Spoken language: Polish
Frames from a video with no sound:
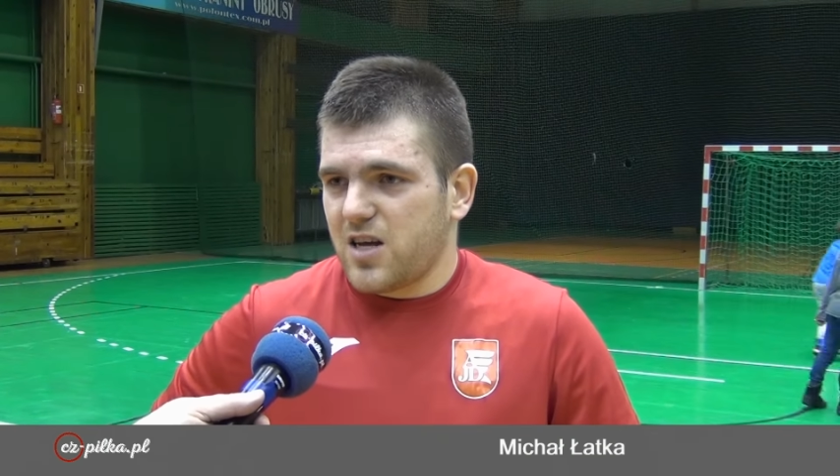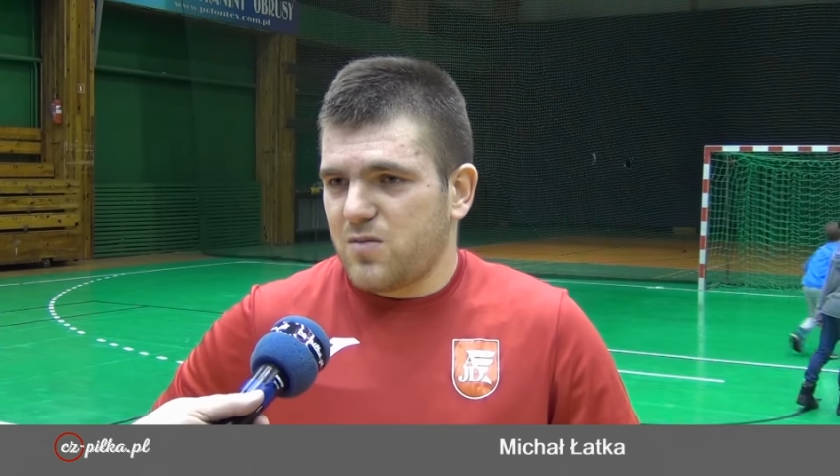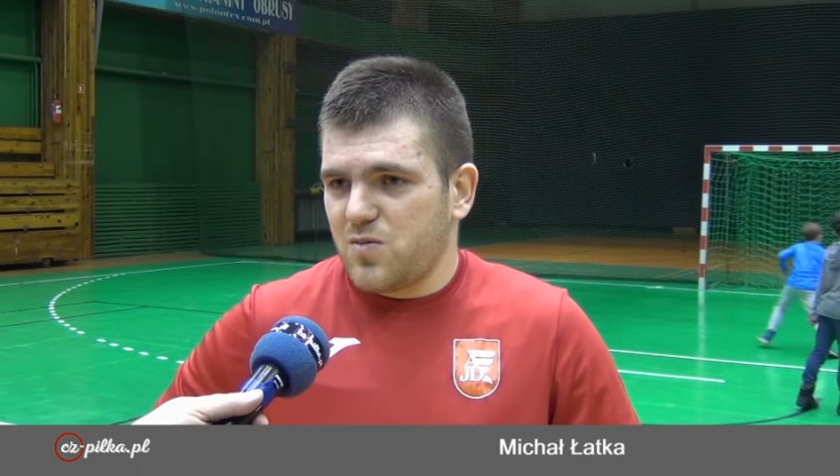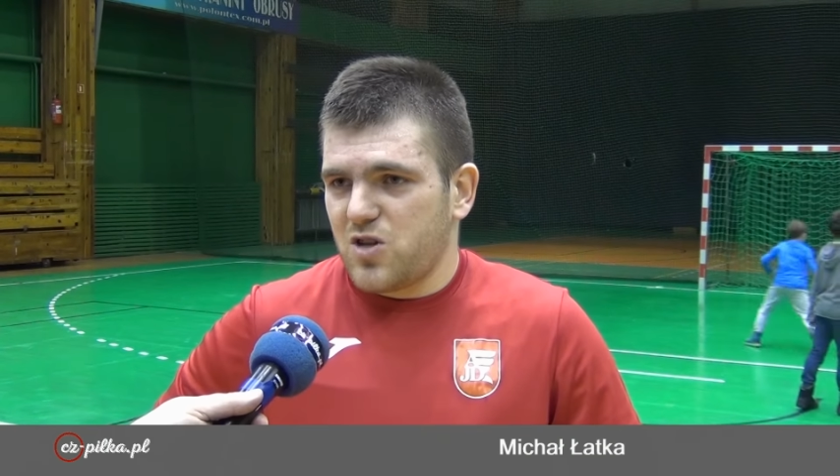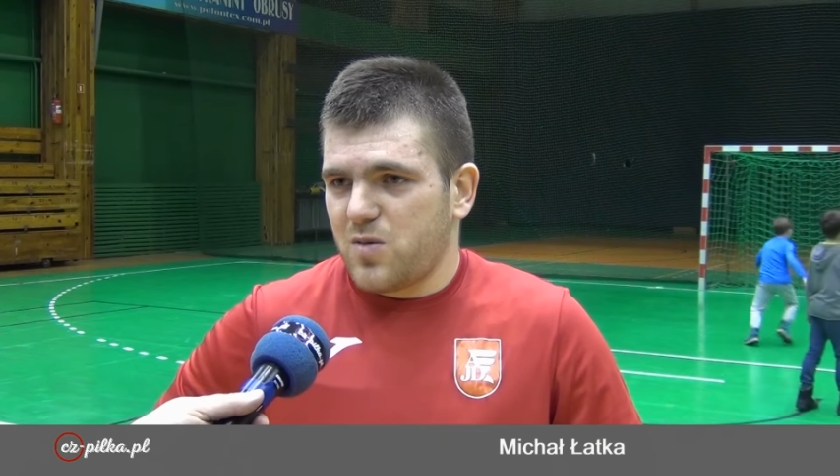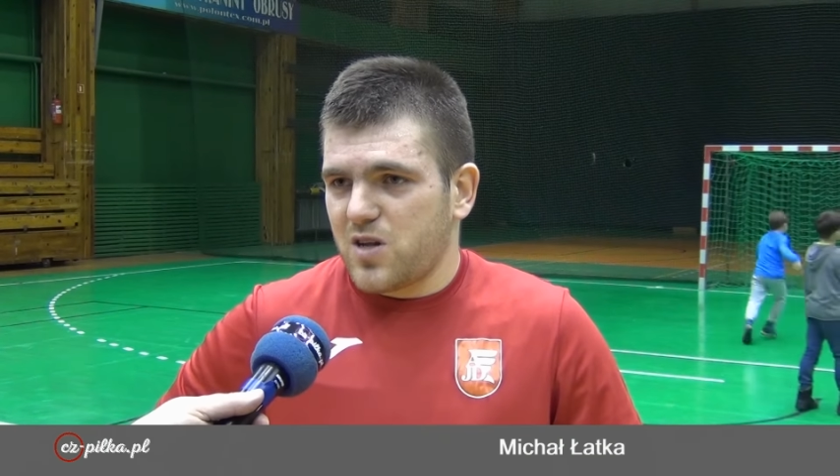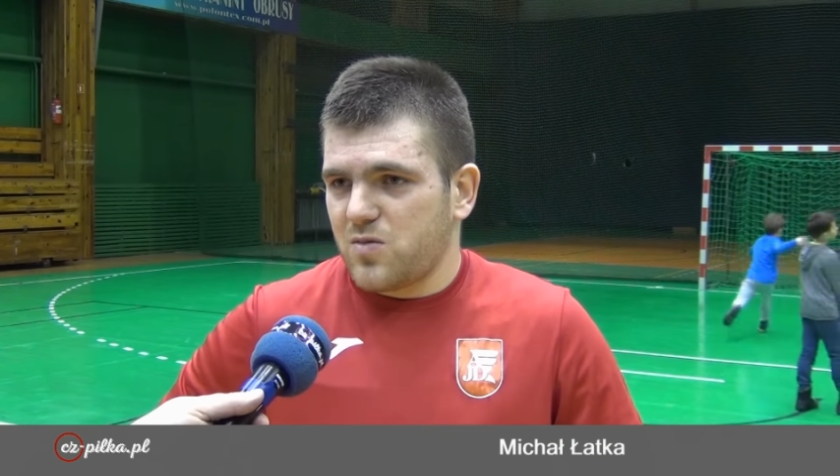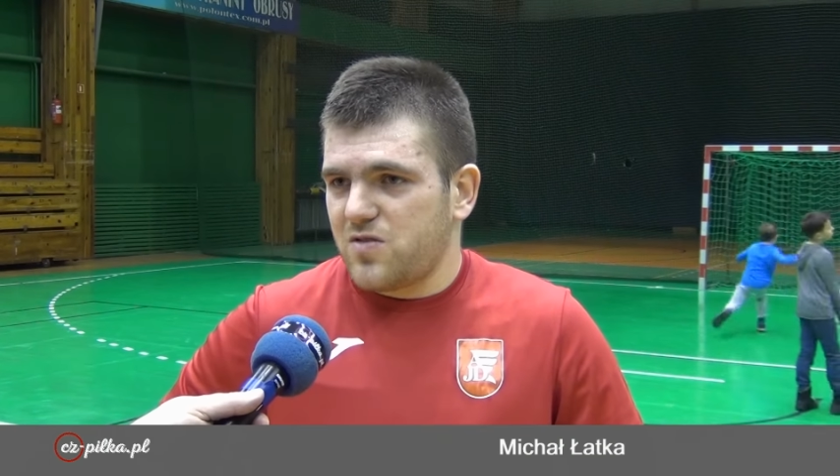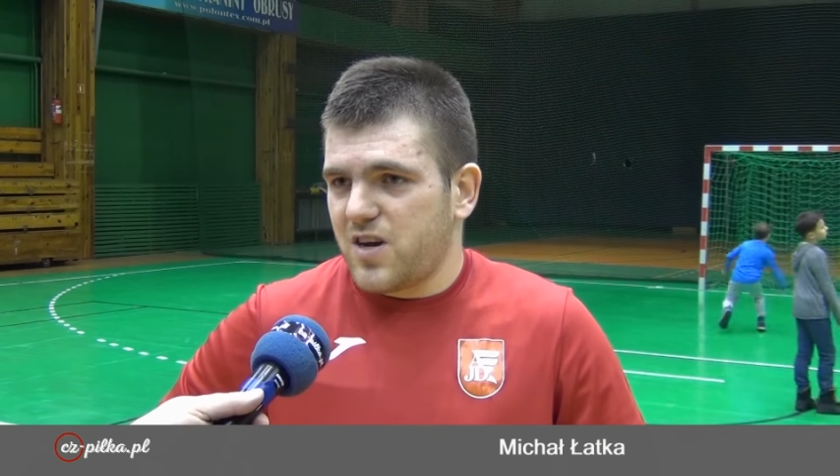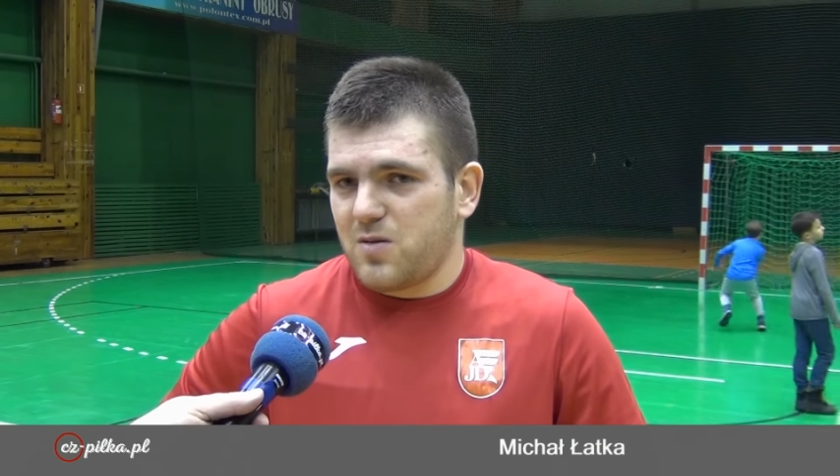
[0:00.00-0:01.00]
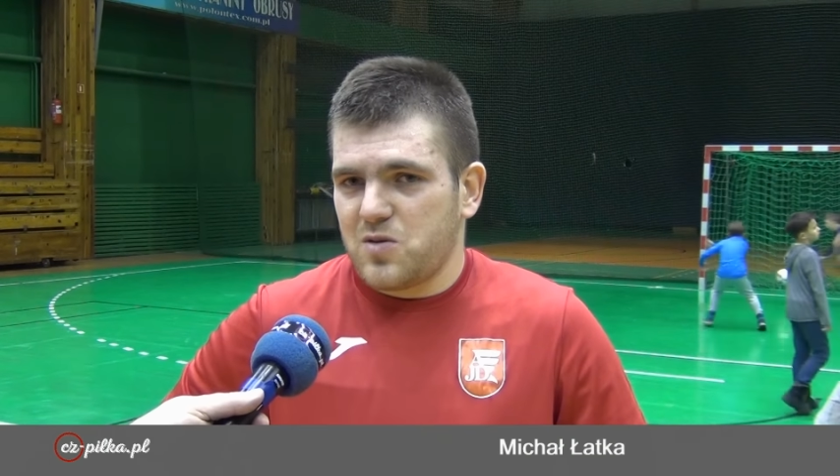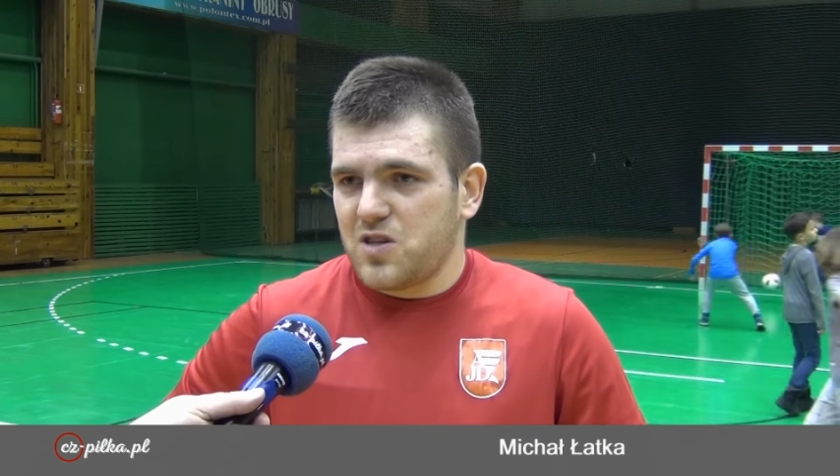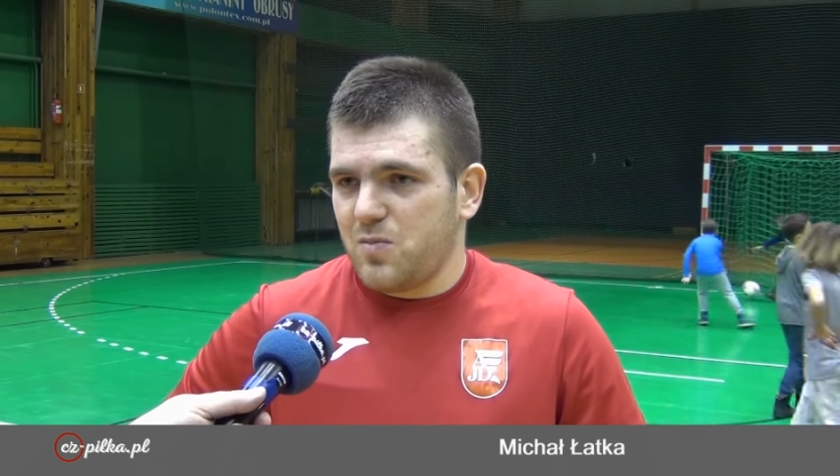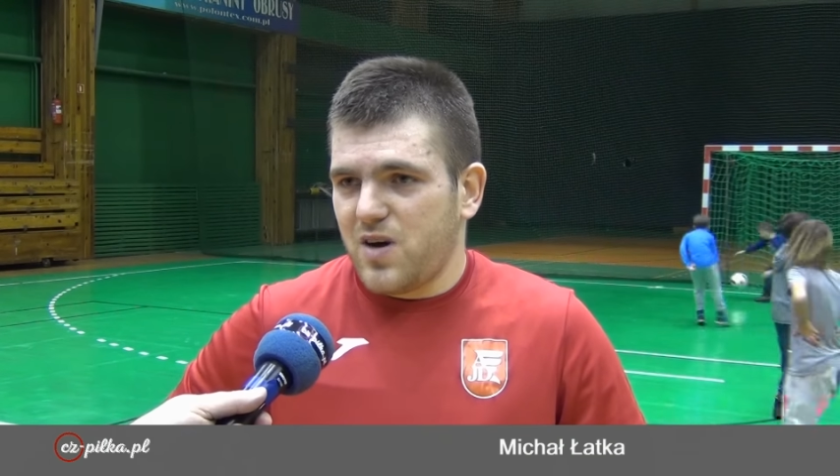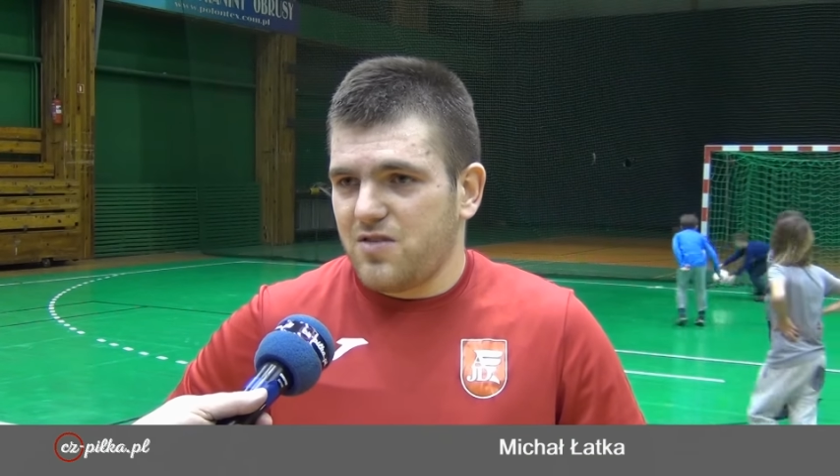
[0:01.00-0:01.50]
tak ma być dobra atmosfera, mam się
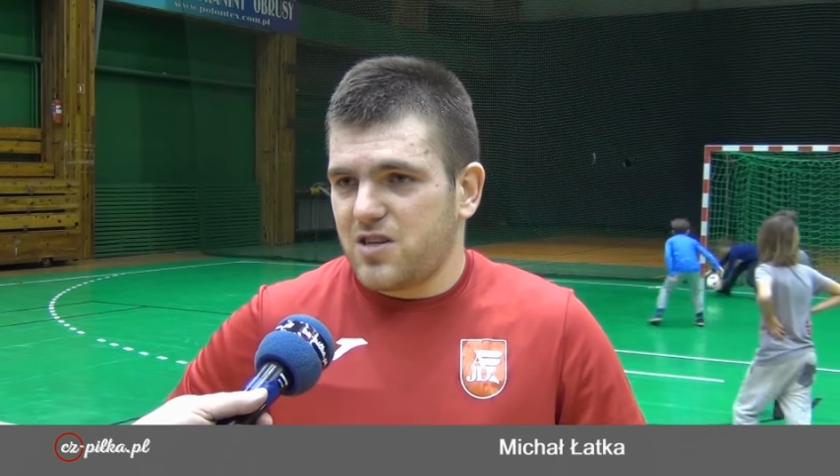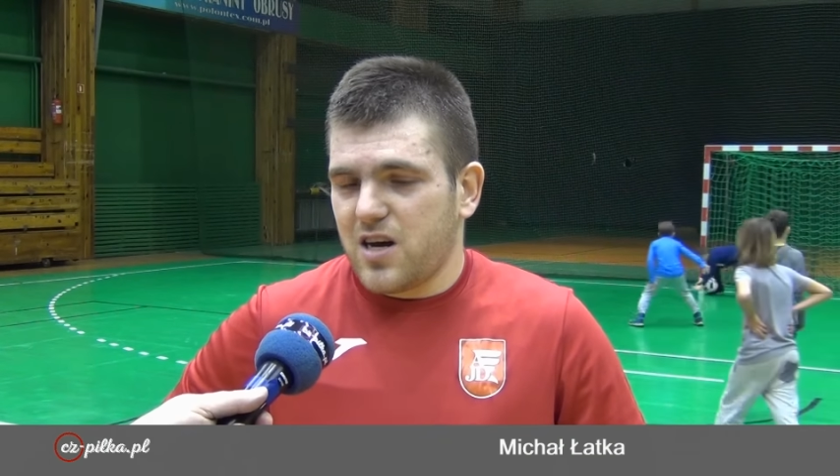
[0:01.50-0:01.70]
tym bawić.